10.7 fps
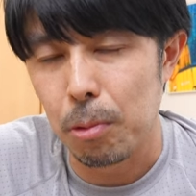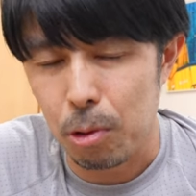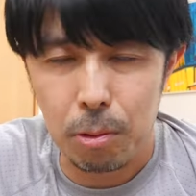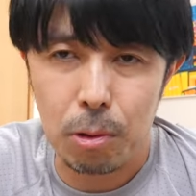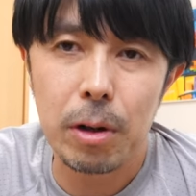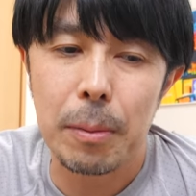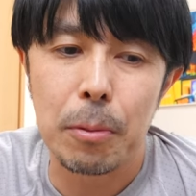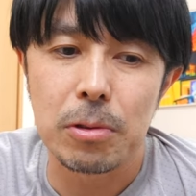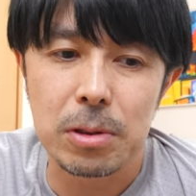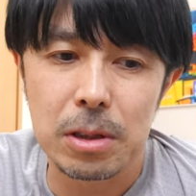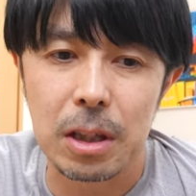う、これは
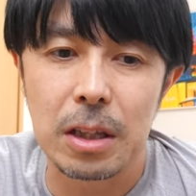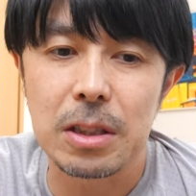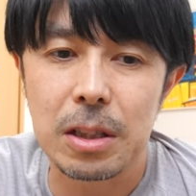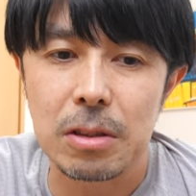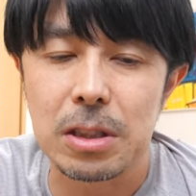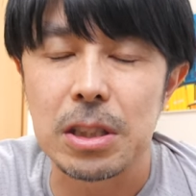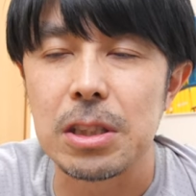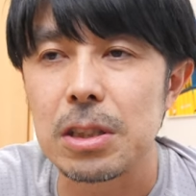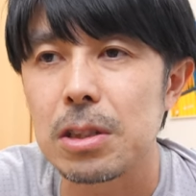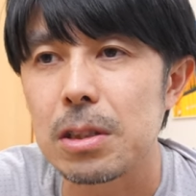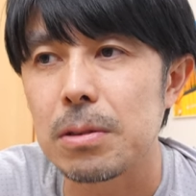もう厳然たる事
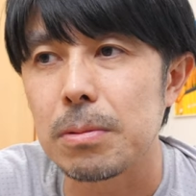実。